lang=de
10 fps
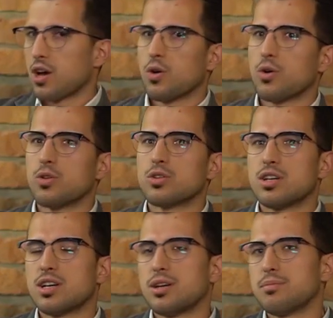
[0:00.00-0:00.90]
Und
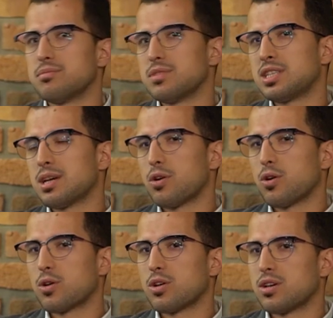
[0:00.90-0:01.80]
ähm, ich habe
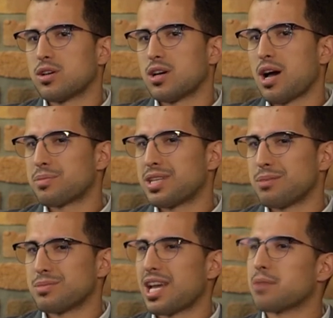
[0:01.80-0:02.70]
auch äh, ab
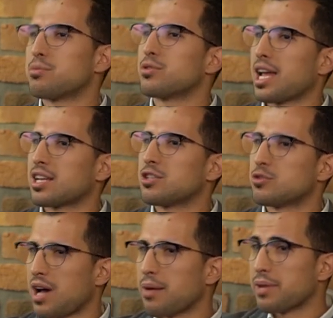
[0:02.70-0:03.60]
dem Zeitpunkt eigentlich
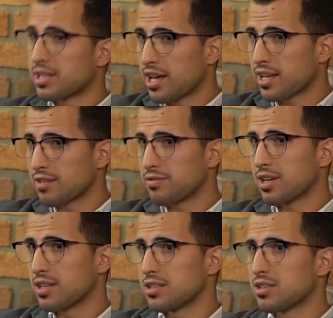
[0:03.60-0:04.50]
zum Arbeiten angefangen,